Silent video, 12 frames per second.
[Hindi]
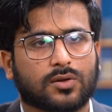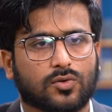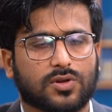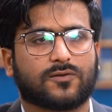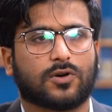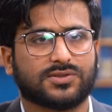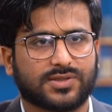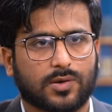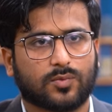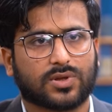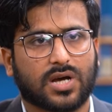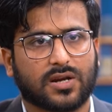इंक्लूसिव
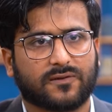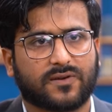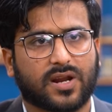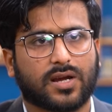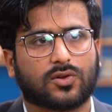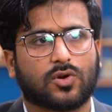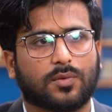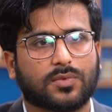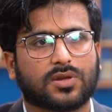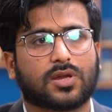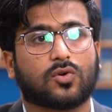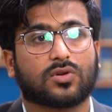कॉन्सर्ट मुतारफ़ कराया तो
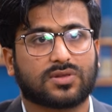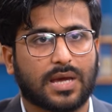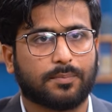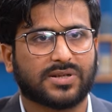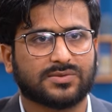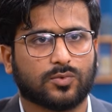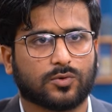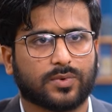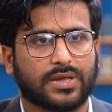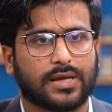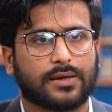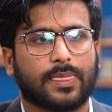हमने इसकी कुछ सैम्पल बुक
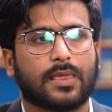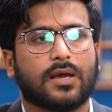बनाई